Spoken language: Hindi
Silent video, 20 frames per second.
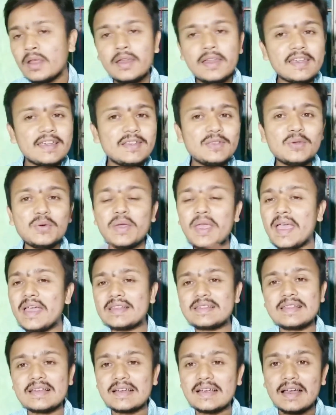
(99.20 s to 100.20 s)
लेकिन तो
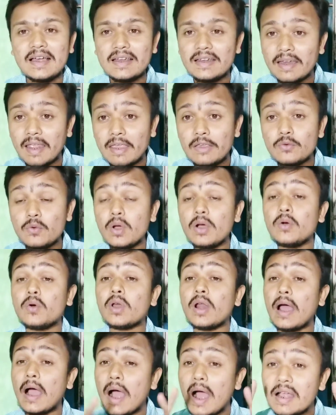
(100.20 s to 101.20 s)
ऐसा कल नहीं हुआ
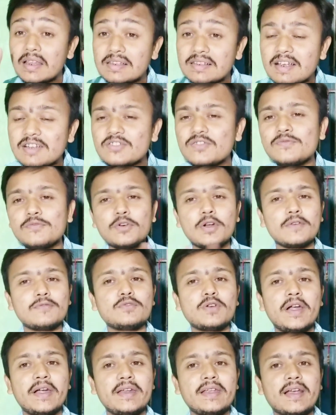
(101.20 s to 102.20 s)
और आज का जो
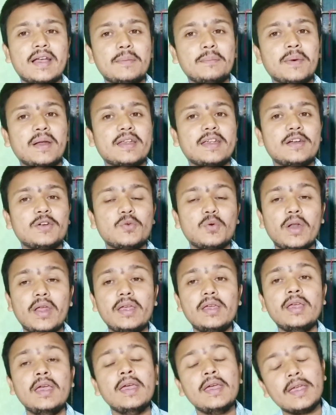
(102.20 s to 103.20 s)
वोडाफोन आइडिया का मार्केट हो रहा
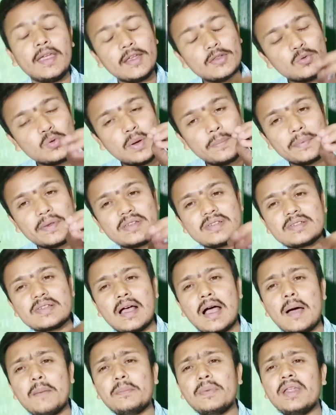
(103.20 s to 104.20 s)
है ये तो आपके
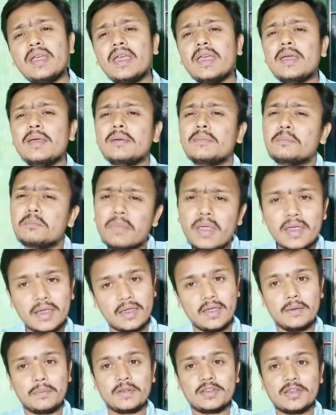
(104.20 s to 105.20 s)
सामने है मैं
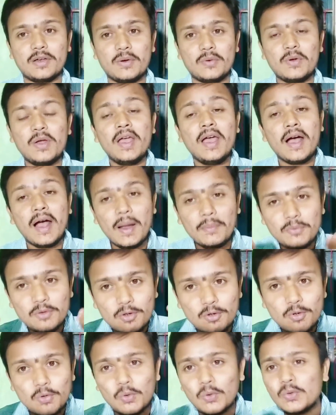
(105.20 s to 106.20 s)
क्या बताऊँ आप
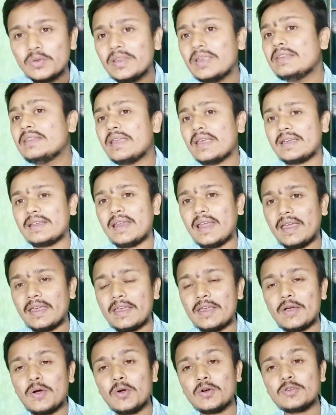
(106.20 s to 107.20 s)
तो खुद ही देख रहे
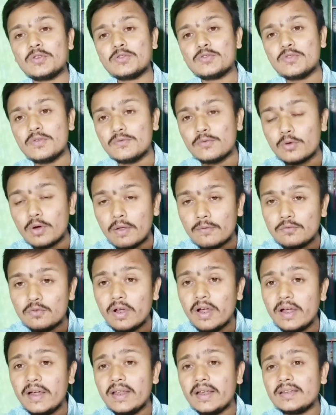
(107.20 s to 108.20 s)
हैं और दोस्तों
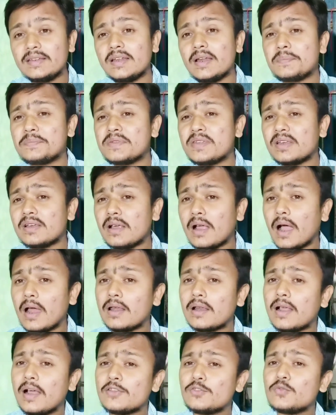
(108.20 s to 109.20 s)
वोडाफोन आइडिया की तरफ से
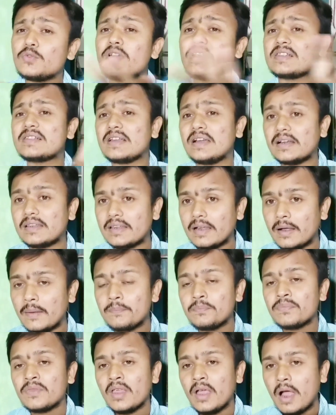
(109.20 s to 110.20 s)
कल का जो रिजल्ट था
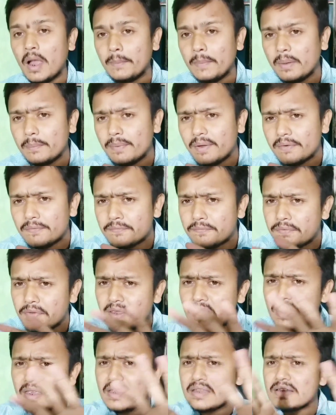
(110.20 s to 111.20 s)
हम एक बार
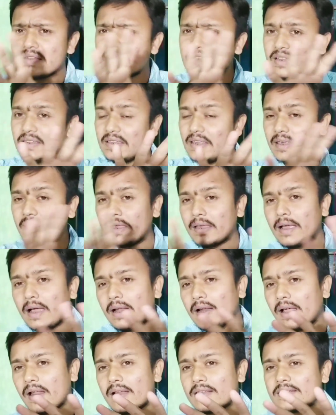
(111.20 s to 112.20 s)
फिर से देखे
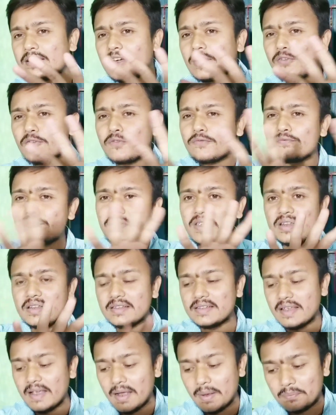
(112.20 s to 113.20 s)
कल का रिजल्ट को फिर
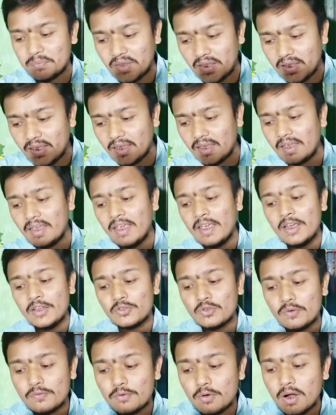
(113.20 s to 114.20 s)
से हम देखे
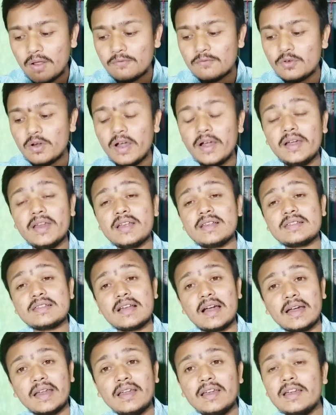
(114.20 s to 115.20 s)
तो वोडाफोन आइडिया
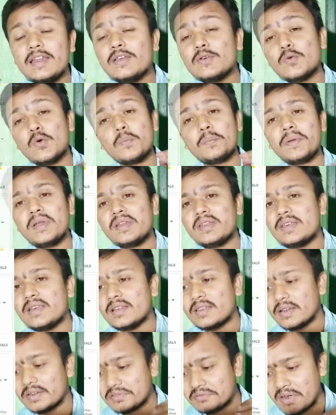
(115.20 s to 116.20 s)
सडनली ओपन किया
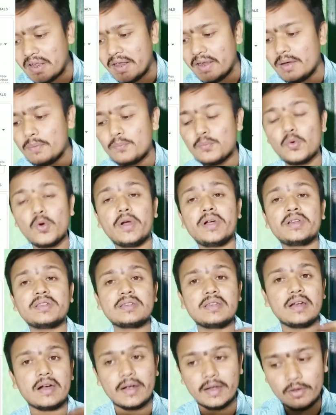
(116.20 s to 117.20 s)
था टेन
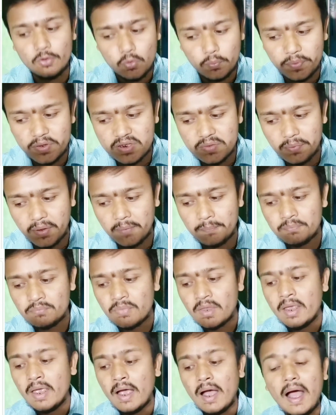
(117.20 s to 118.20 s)
पॉइंट थर्टी रुपीज में
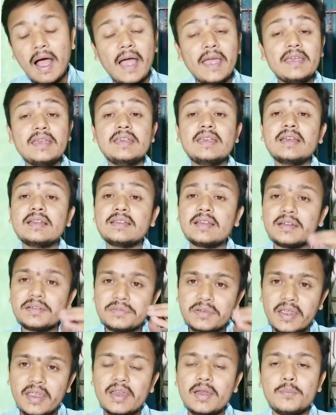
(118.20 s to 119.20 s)
हाई किया था
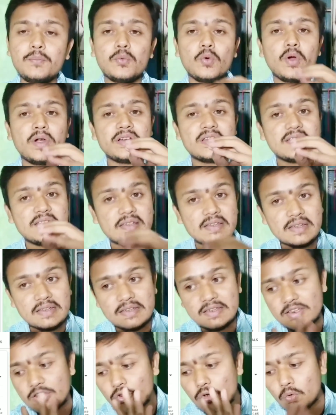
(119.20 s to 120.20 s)
टेन पॉइंट सिक्स
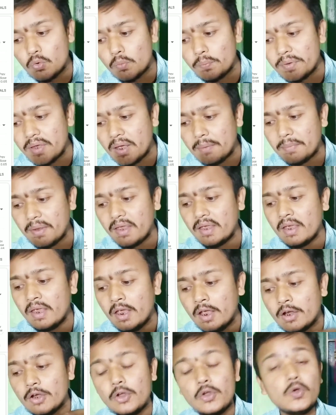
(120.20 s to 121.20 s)
सिक्स जीरो रुपया में
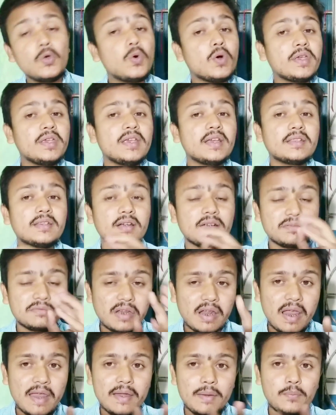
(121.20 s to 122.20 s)
लो किया था
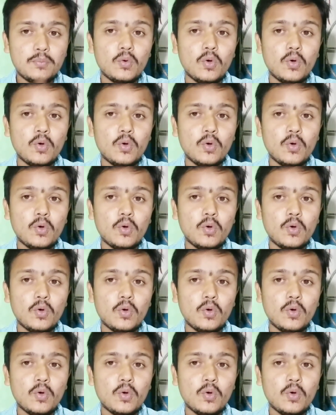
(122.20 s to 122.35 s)
टेन